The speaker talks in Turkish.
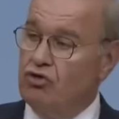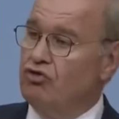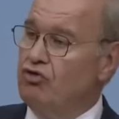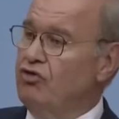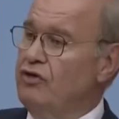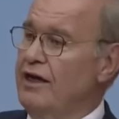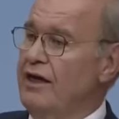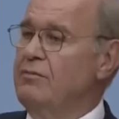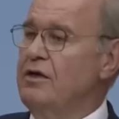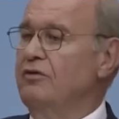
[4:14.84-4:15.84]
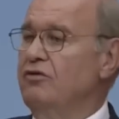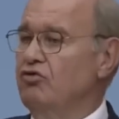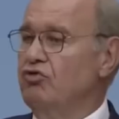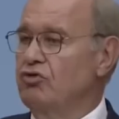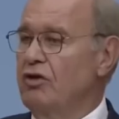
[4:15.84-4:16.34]
şükürsüz diyerek
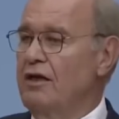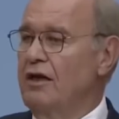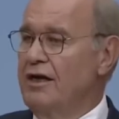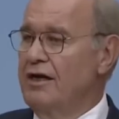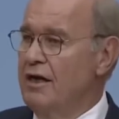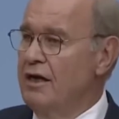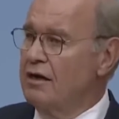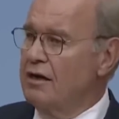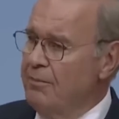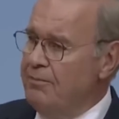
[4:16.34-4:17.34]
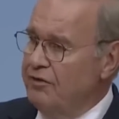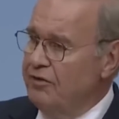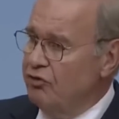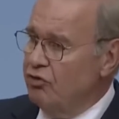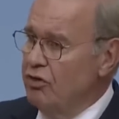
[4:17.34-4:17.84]
milleti suçlarlar,
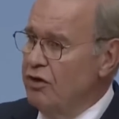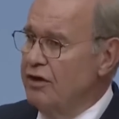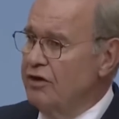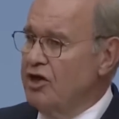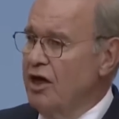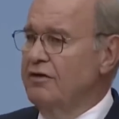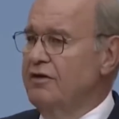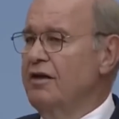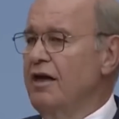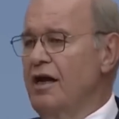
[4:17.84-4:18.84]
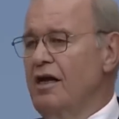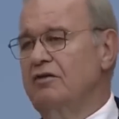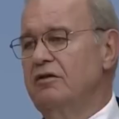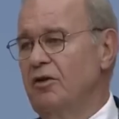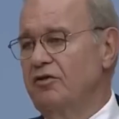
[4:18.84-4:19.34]
KPSS sorularını çaldırırlar,
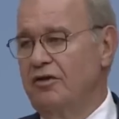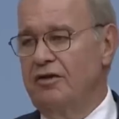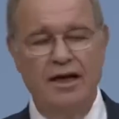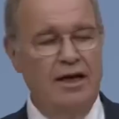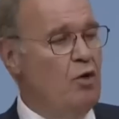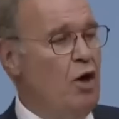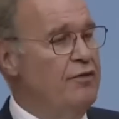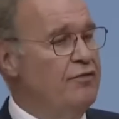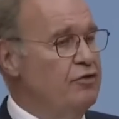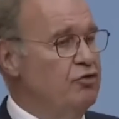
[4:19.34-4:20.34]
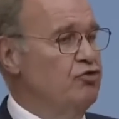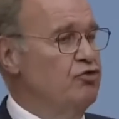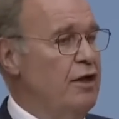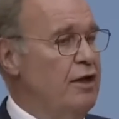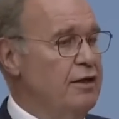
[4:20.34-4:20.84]
altılı masa diyerek muhalefeti
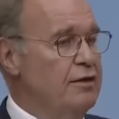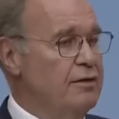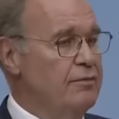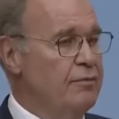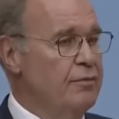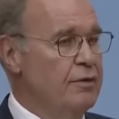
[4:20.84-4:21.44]
suçlarlar.